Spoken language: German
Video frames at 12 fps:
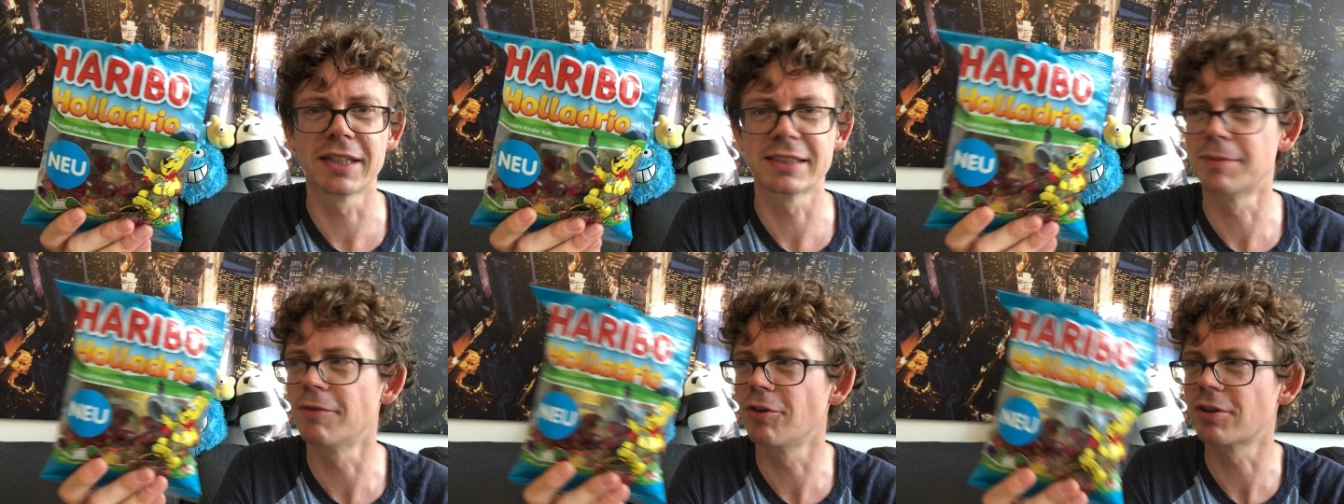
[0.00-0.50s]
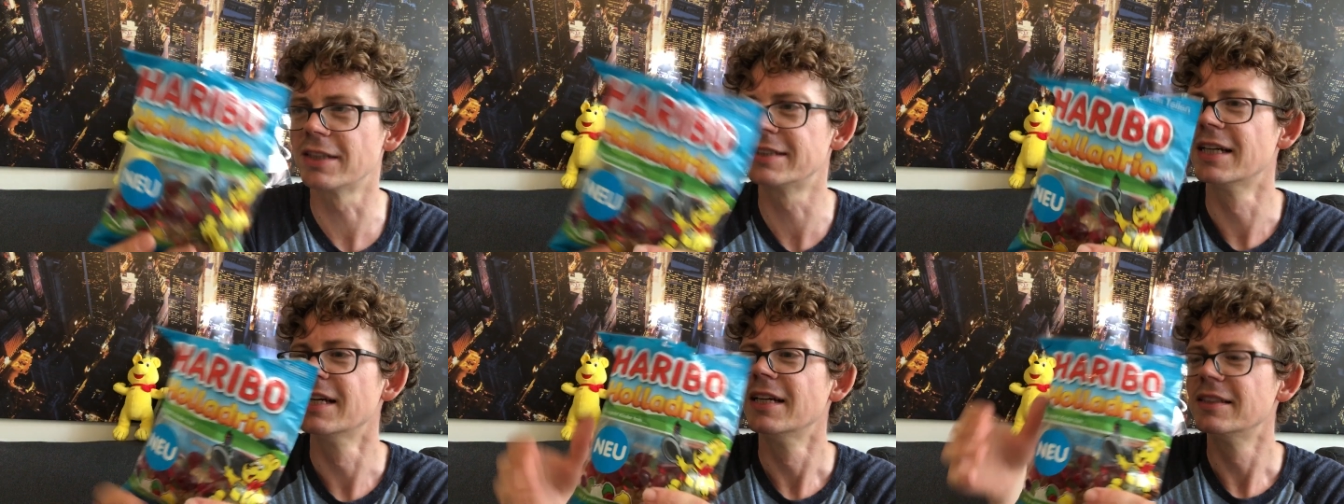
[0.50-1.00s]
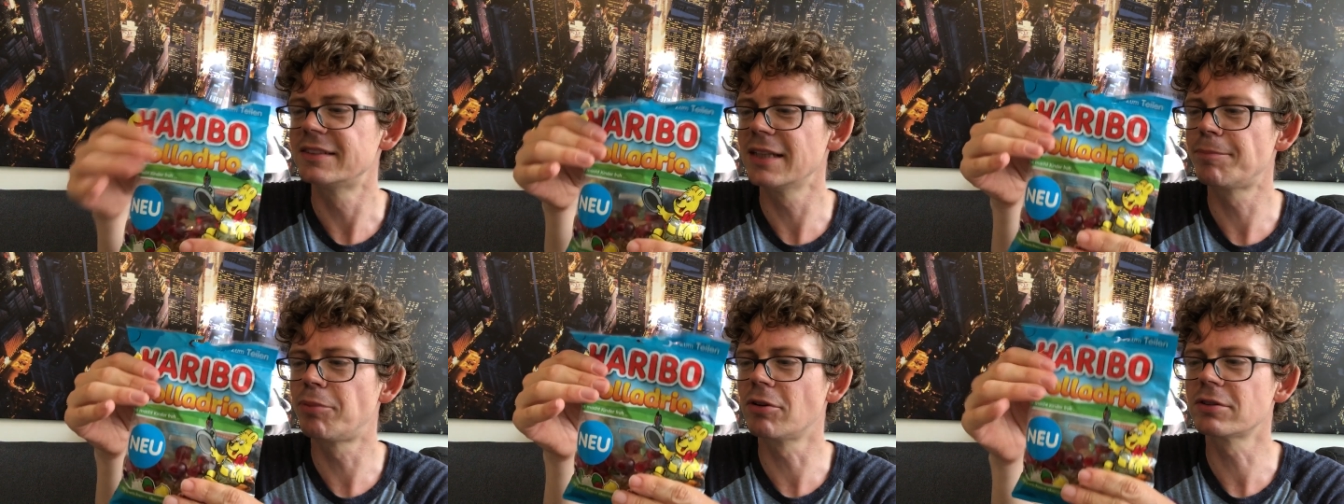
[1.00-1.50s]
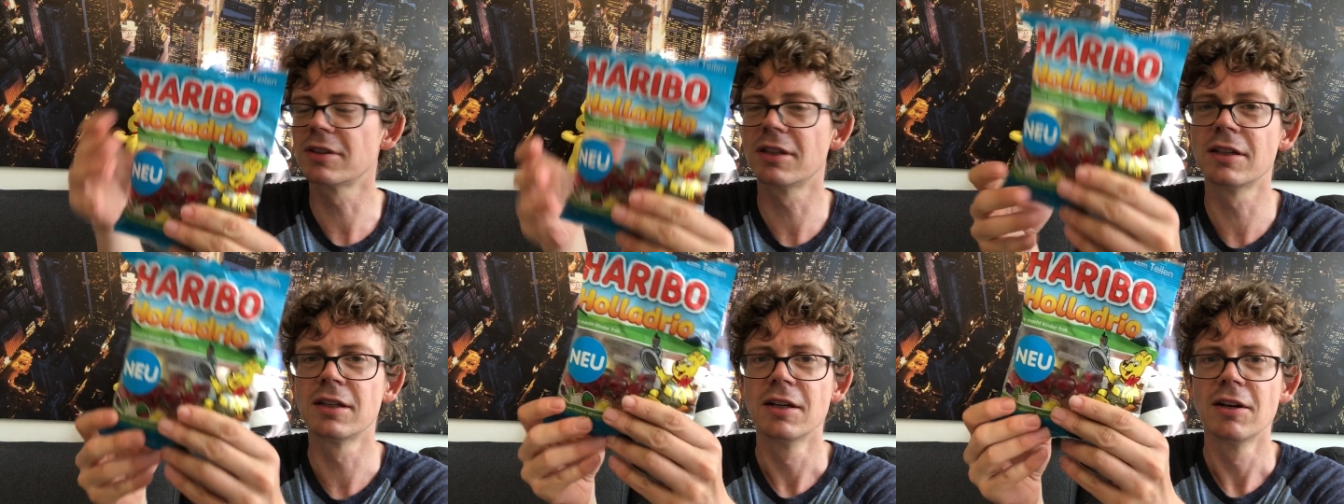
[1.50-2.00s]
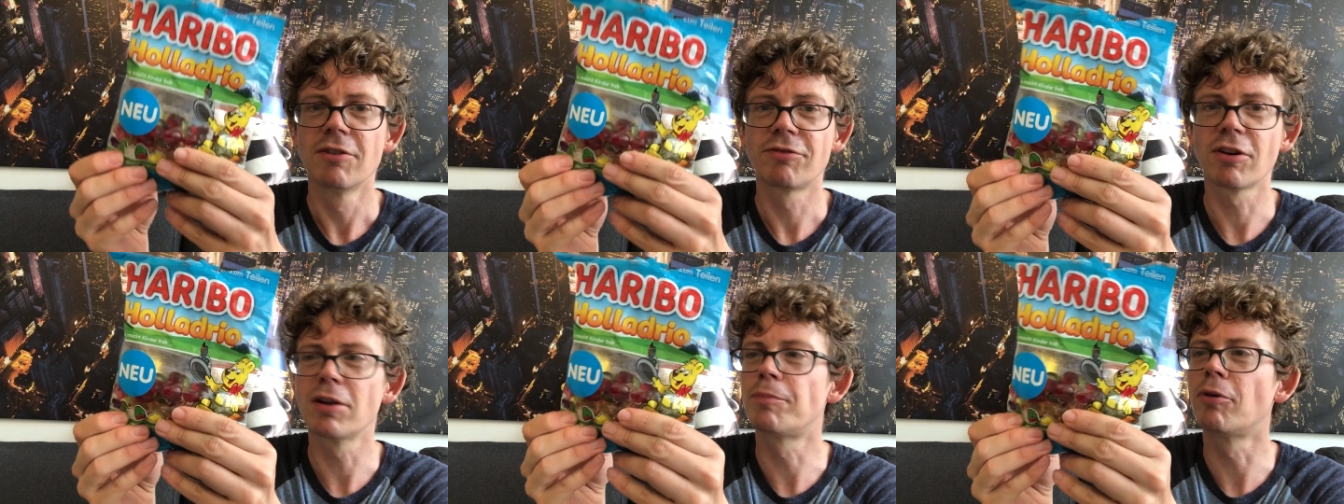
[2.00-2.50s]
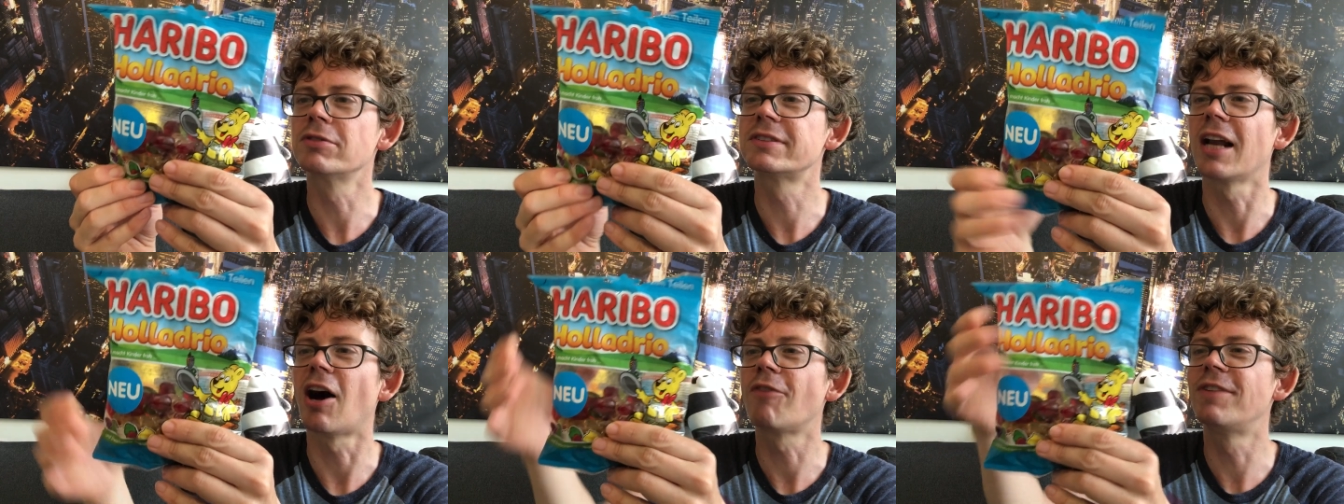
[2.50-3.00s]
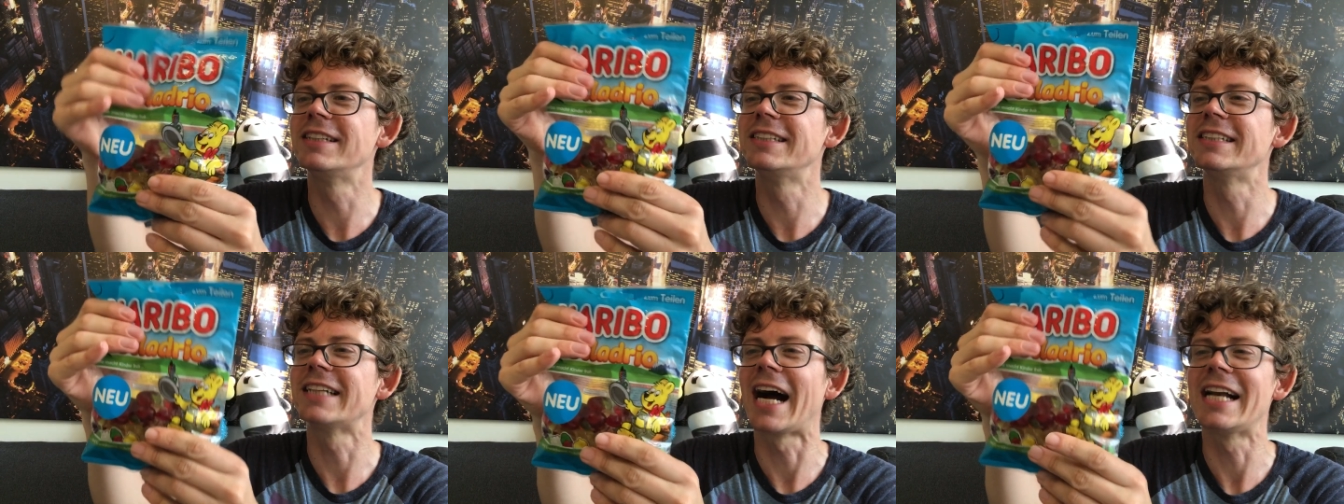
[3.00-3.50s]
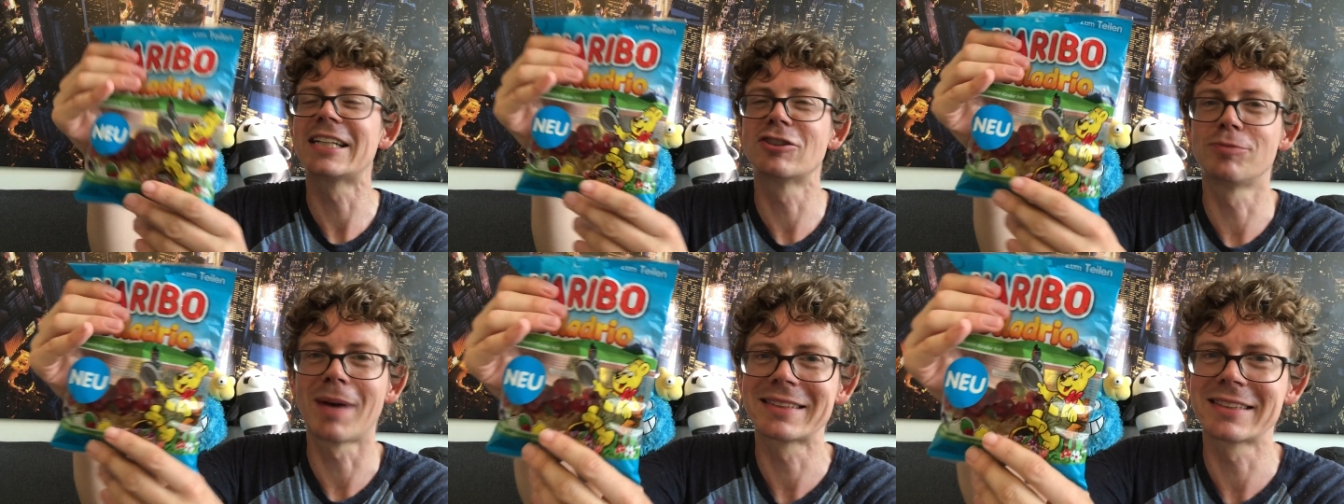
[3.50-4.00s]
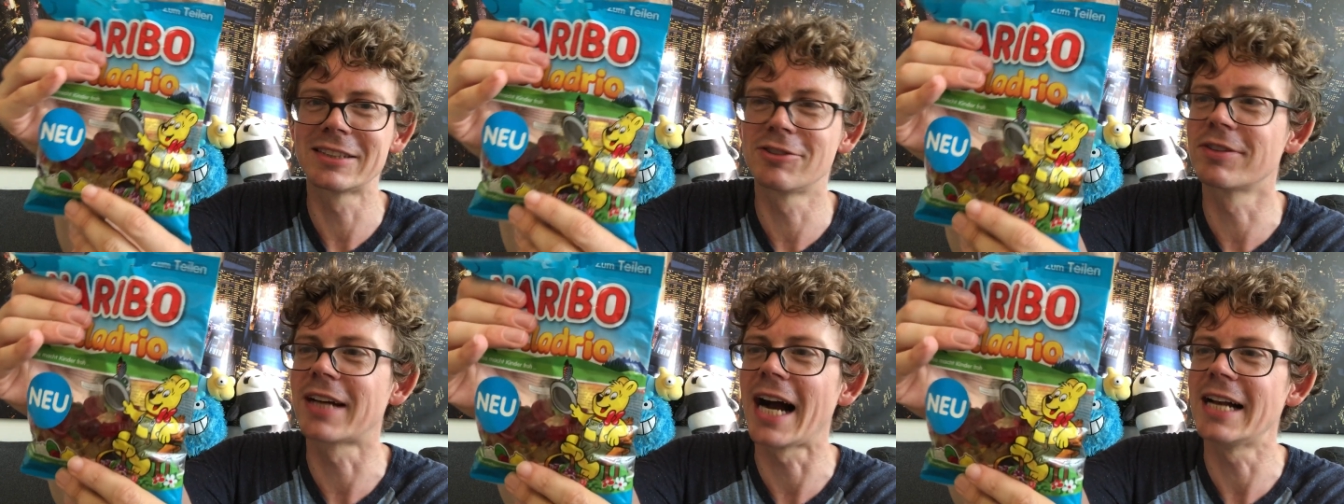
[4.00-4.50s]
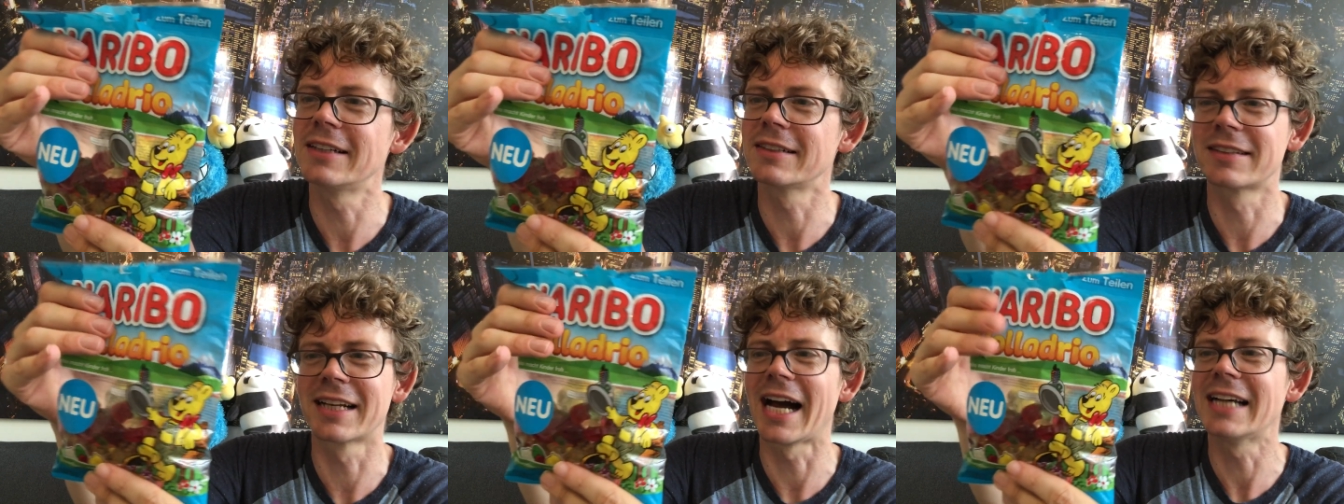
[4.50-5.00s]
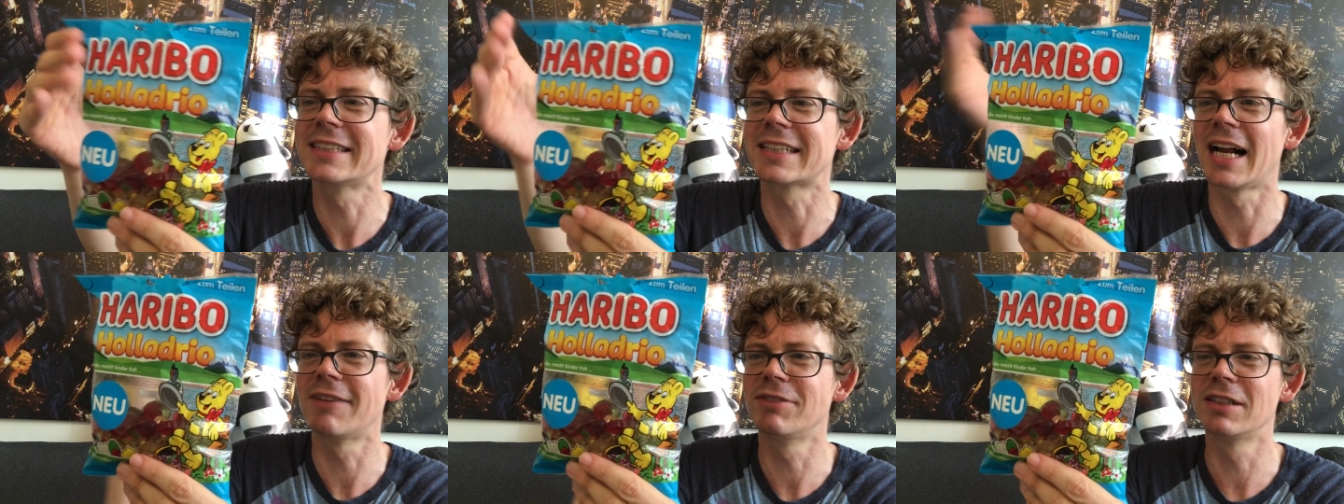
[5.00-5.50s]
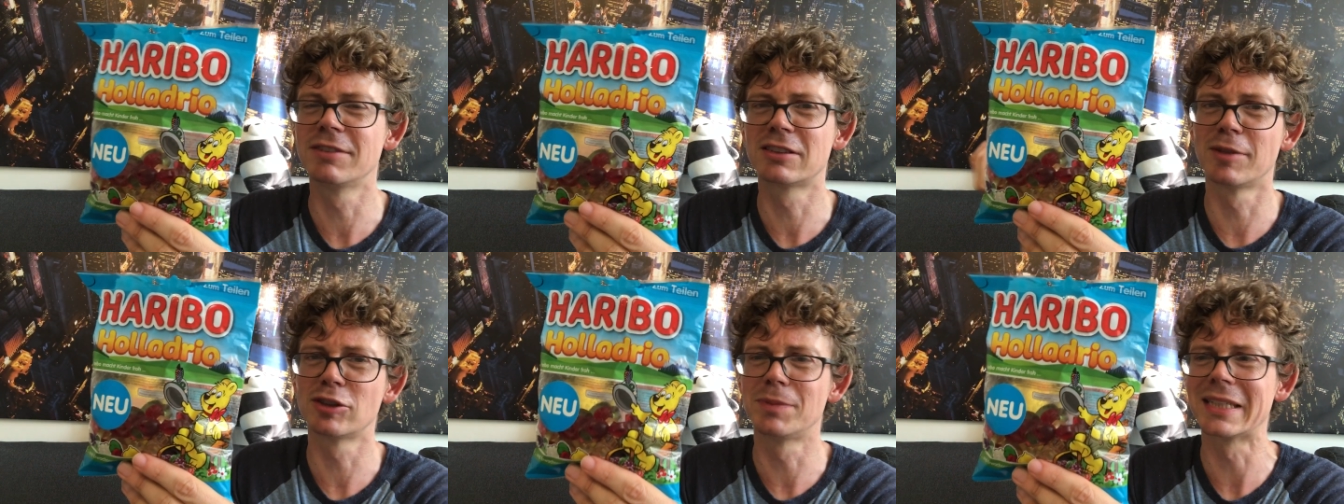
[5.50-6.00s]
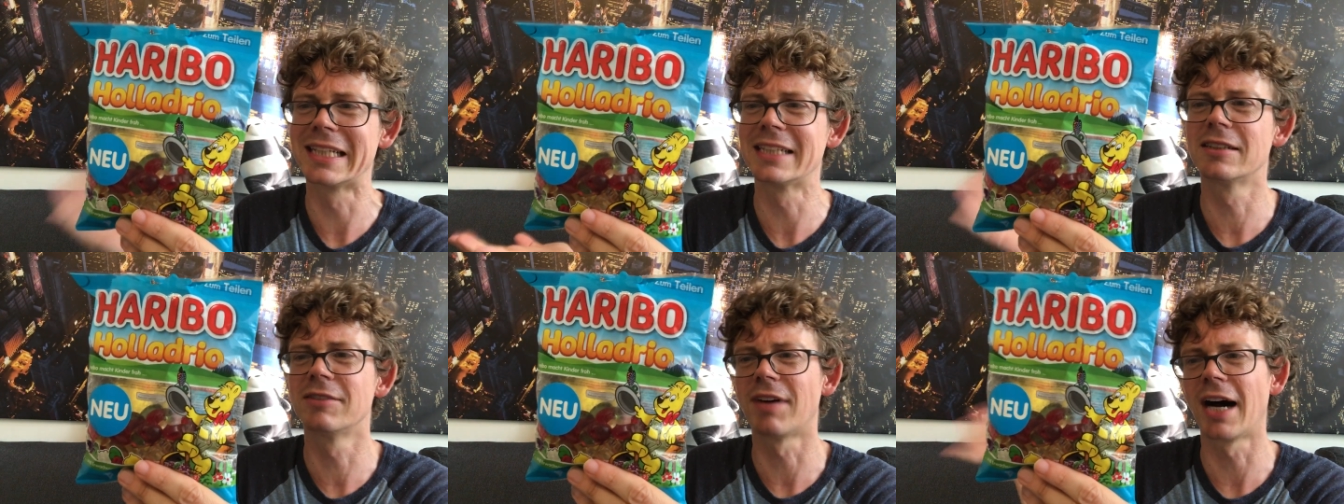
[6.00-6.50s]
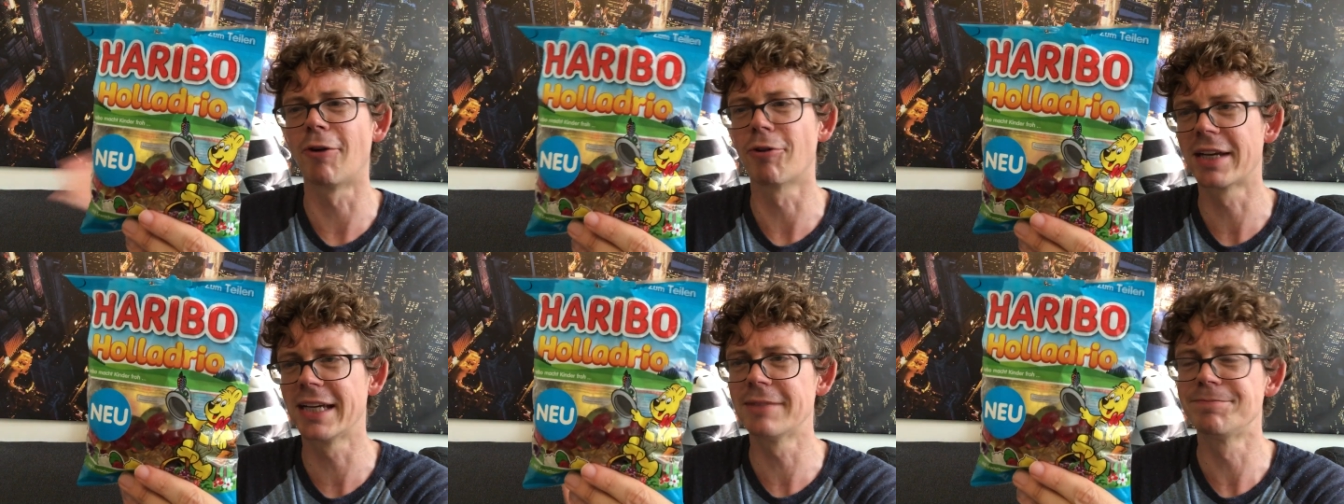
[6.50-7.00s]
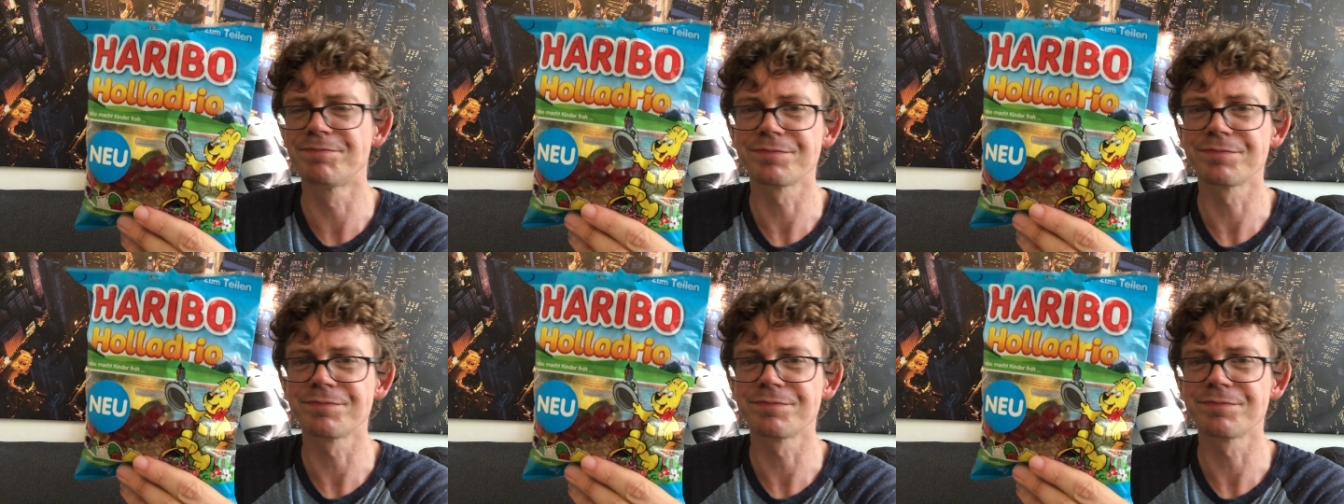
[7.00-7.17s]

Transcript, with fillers: Jetzt mal wirklich 10 Punkte, volle Punktzahl, auch wenn ich nicht alle Geschmacksrichtungen geil, gleich geil finde, wie zum Beispiel Kitte, war okay